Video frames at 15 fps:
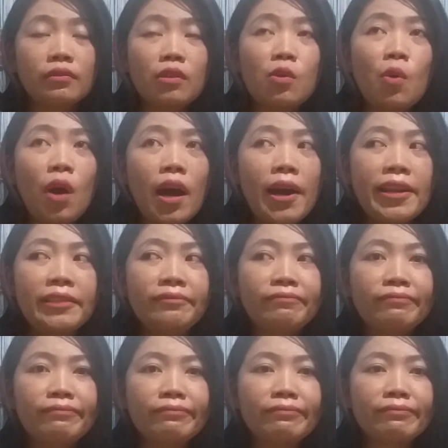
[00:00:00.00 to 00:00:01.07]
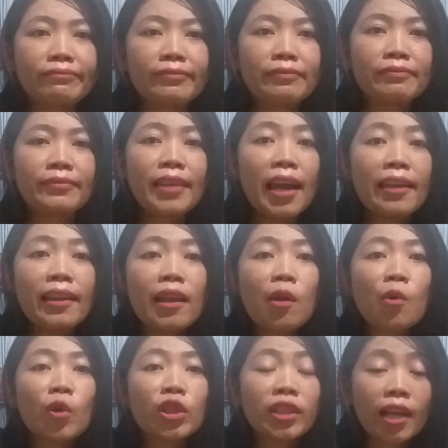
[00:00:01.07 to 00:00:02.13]
kuan ano lang
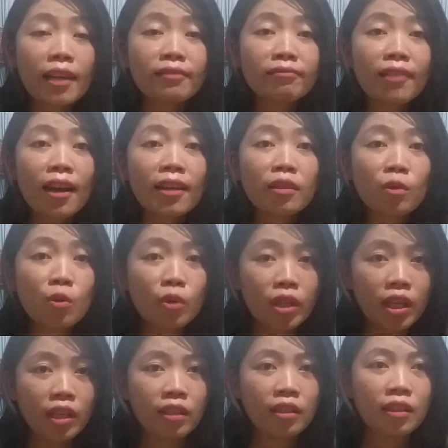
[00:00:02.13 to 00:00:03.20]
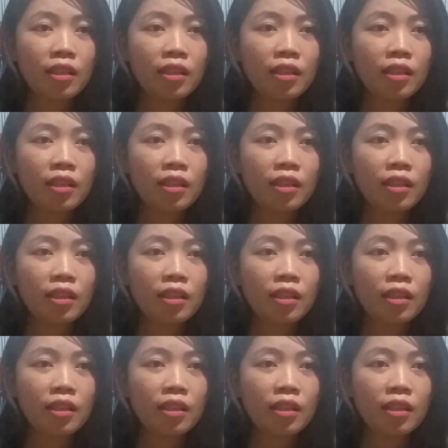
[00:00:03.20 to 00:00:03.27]
ko 30 ka tuig